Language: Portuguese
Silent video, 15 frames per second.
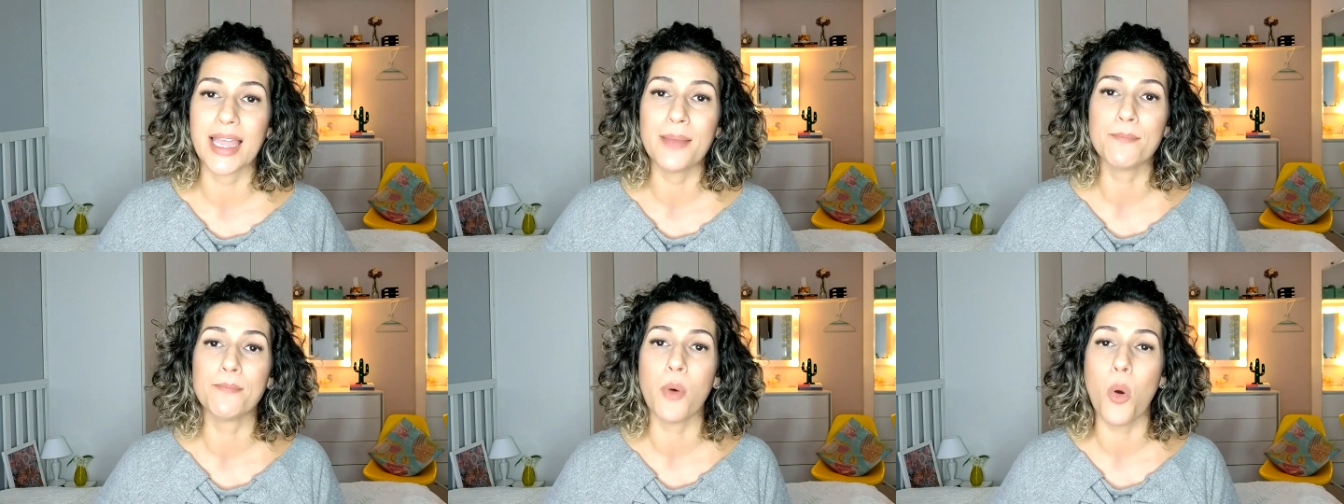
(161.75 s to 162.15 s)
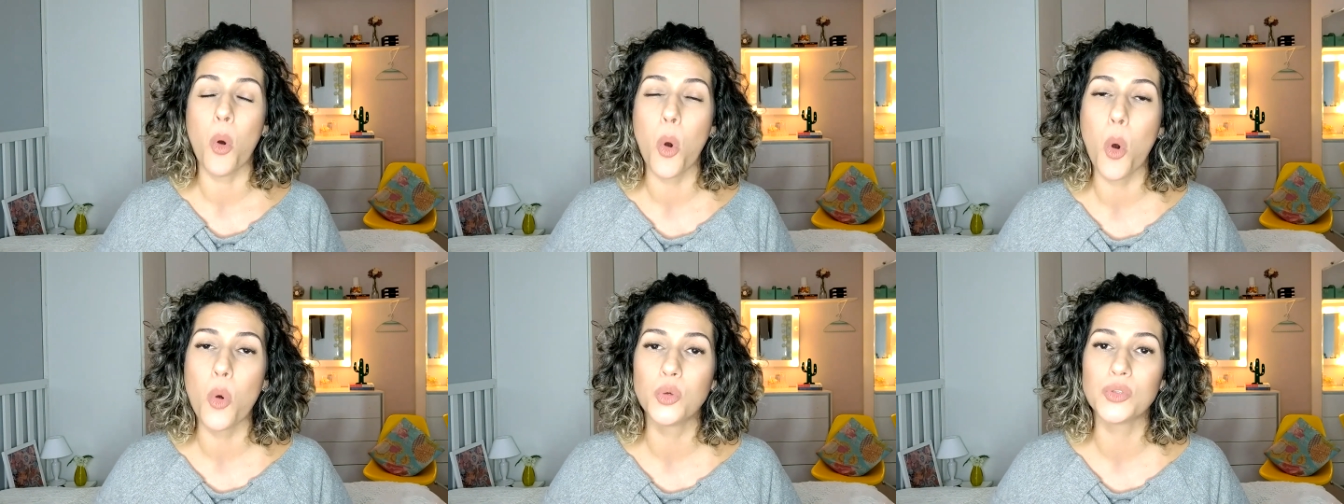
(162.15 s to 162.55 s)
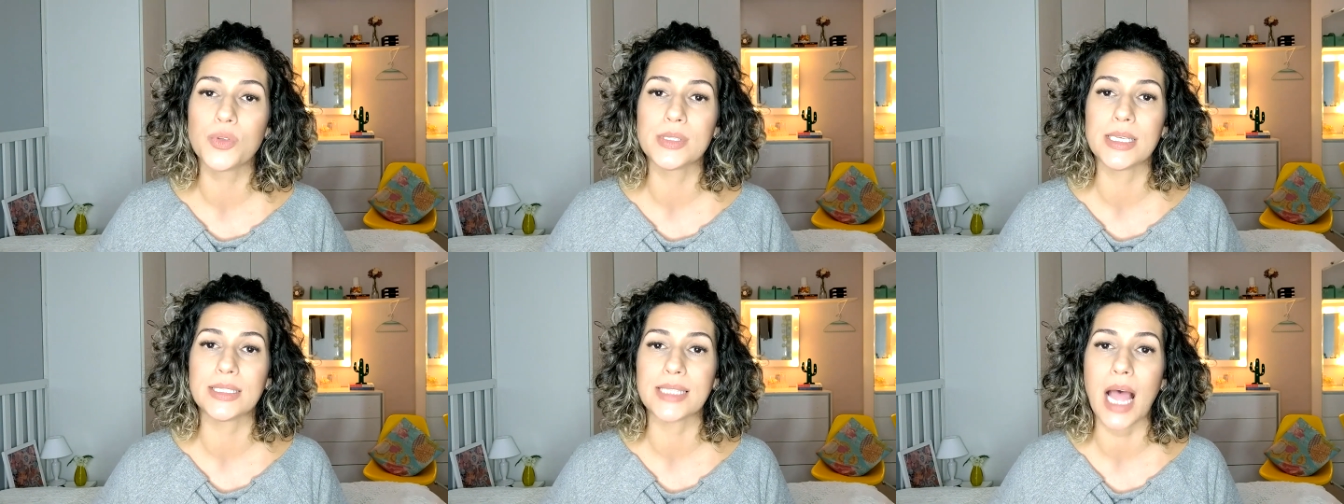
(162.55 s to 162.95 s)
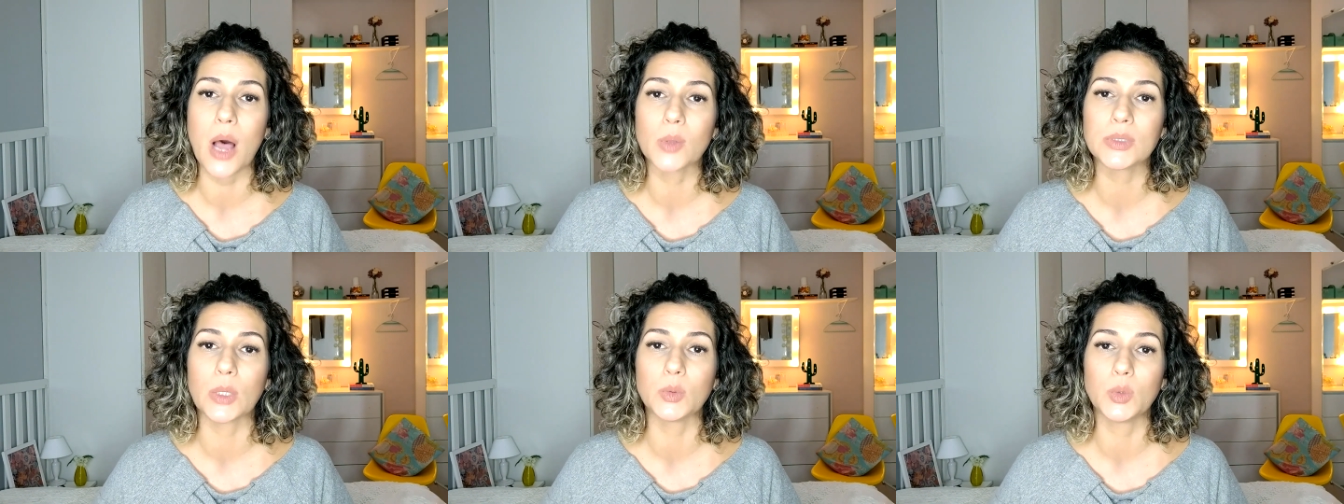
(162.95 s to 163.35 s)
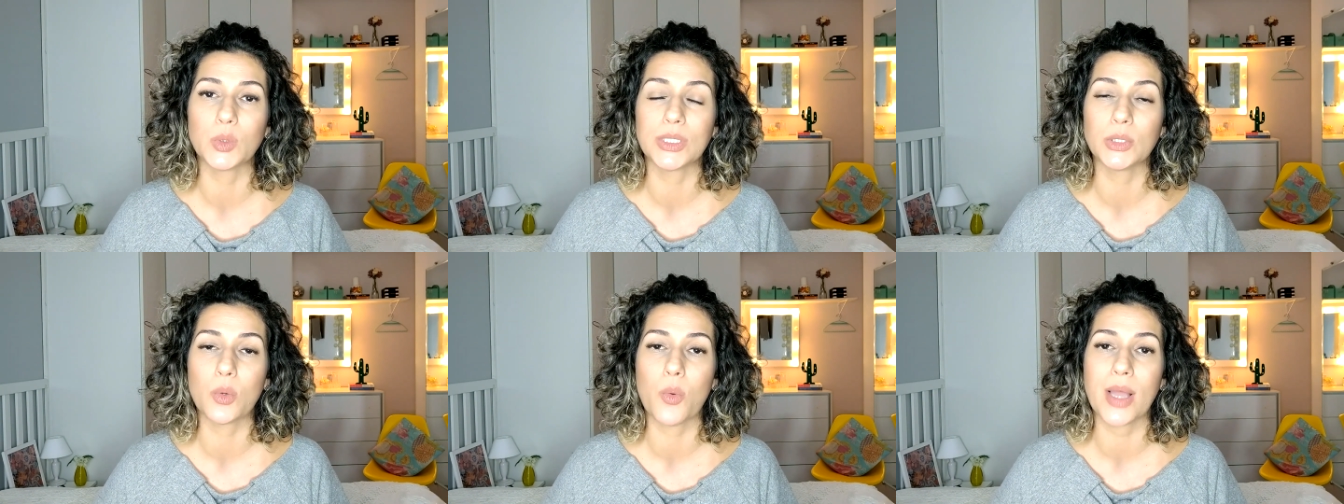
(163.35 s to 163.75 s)
Bolsos e tal na altura
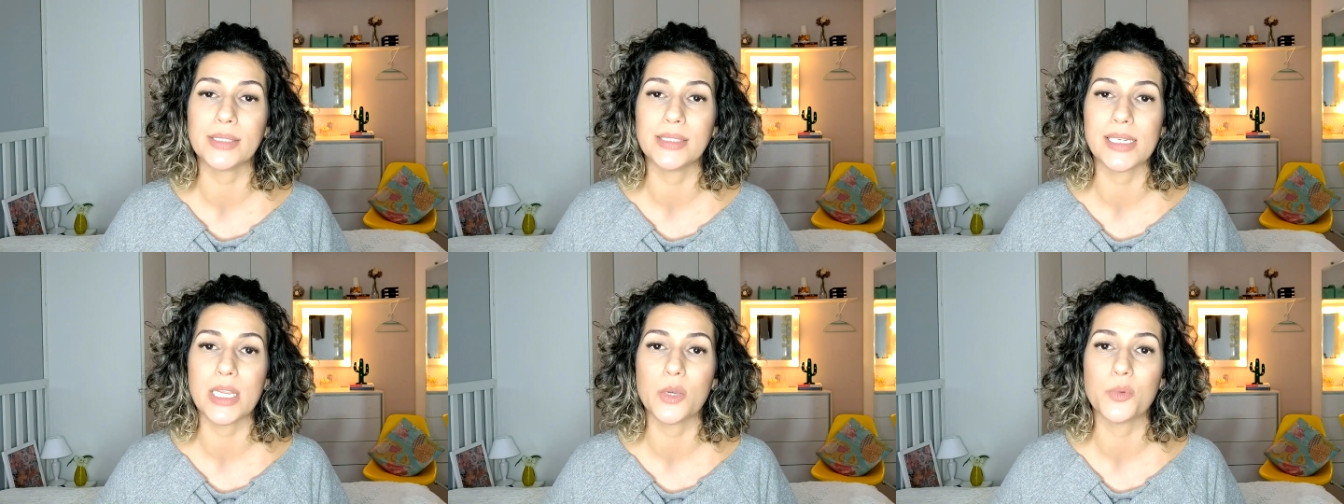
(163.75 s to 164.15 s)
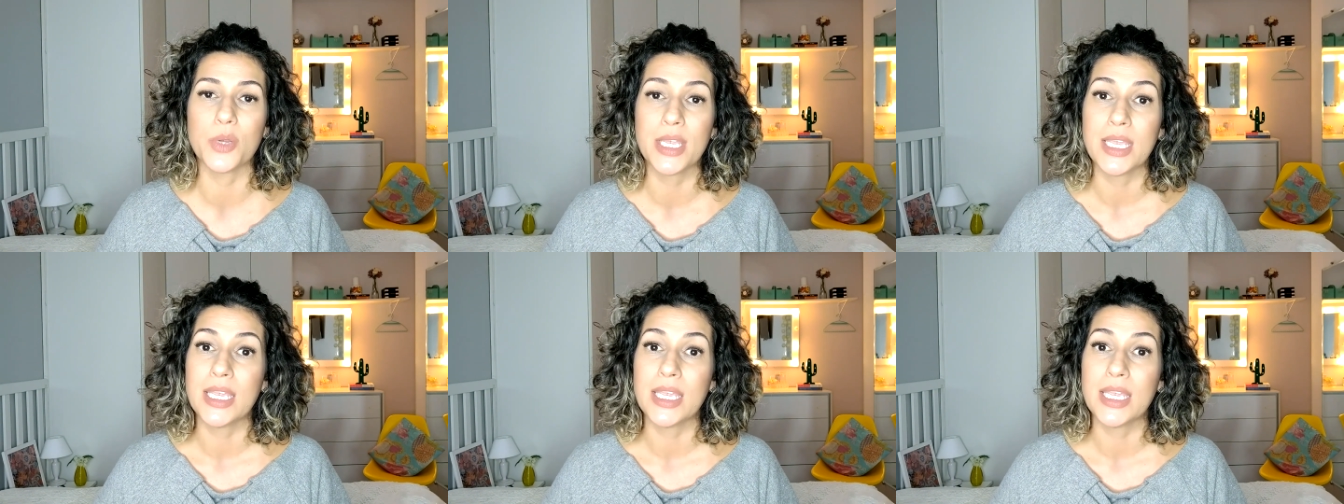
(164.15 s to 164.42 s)
do quadril.